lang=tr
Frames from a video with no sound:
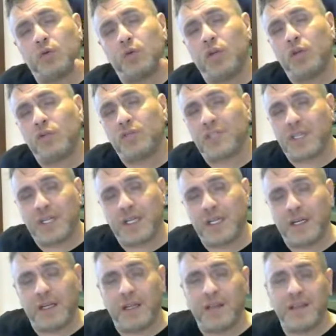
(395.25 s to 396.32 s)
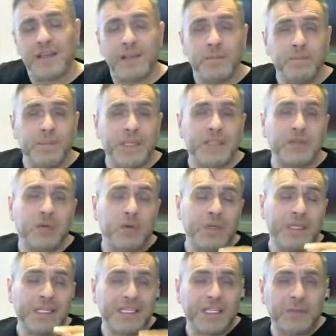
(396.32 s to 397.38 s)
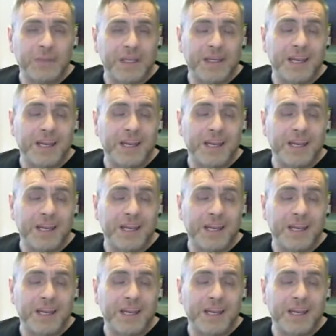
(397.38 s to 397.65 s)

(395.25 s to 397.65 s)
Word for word: Uranüs kareleri Bitcoin gibi